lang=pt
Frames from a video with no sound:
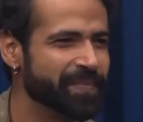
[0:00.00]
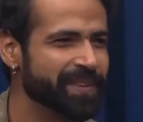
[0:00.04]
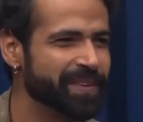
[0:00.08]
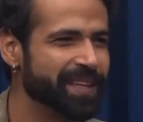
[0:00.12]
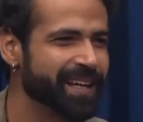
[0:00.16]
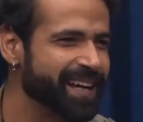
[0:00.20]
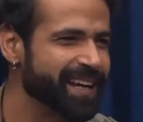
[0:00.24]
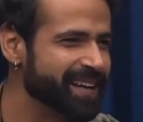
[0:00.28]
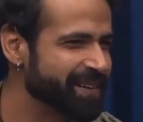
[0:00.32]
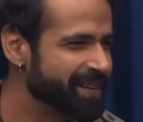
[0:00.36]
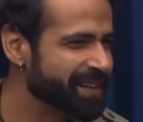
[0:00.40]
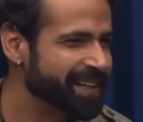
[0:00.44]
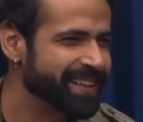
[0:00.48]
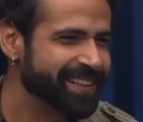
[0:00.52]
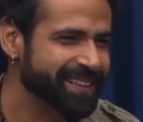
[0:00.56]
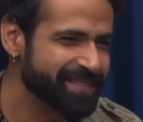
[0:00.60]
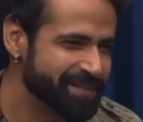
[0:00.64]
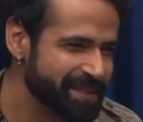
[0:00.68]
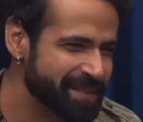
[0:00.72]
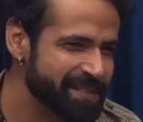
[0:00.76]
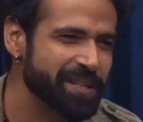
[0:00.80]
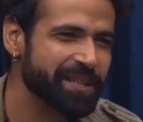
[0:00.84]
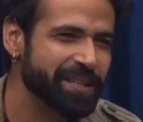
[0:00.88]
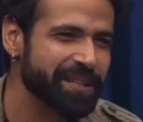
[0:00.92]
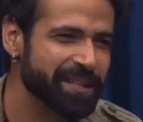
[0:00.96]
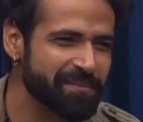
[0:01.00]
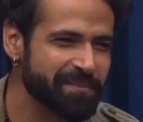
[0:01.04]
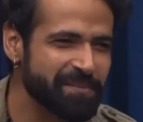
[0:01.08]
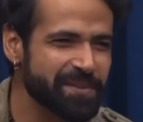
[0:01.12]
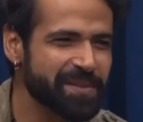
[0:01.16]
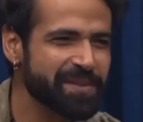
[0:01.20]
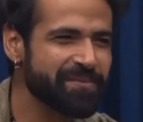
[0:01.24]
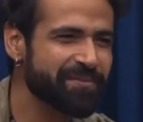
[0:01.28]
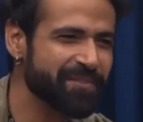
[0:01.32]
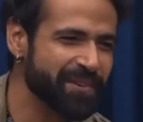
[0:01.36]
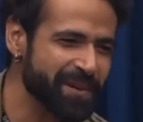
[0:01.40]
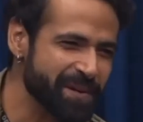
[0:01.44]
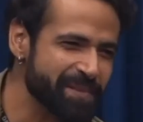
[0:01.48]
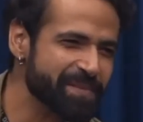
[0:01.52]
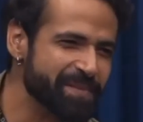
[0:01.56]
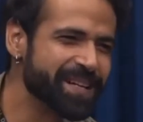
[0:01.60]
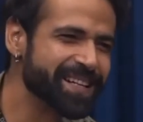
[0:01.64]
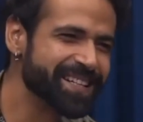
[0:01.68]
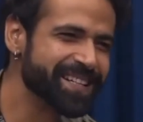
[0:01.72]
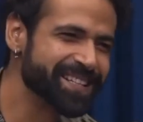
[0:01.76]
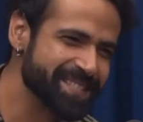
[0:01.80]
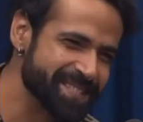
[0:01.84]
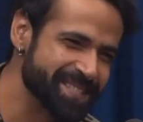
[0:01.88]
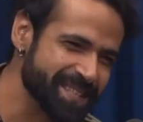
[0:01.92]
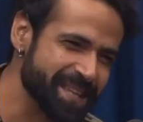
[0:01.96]
Ai, caramba, já temos informantes
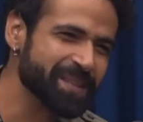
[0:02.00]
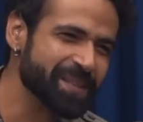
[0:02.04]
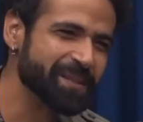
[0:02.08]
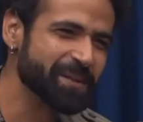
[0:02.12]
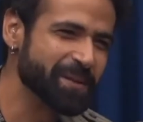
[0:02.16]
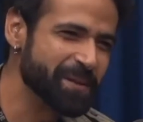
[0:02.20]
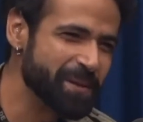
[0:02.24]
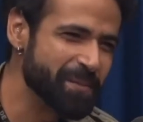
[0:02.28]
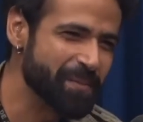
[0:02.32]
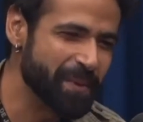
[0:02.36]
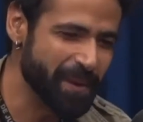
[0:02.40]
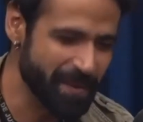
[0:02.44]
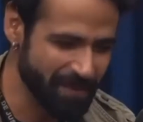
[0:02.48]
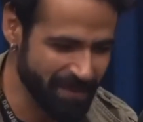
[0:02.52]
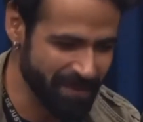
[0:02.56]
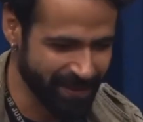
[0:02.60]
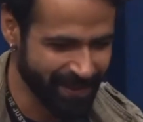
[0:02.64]
é, dentro da própria...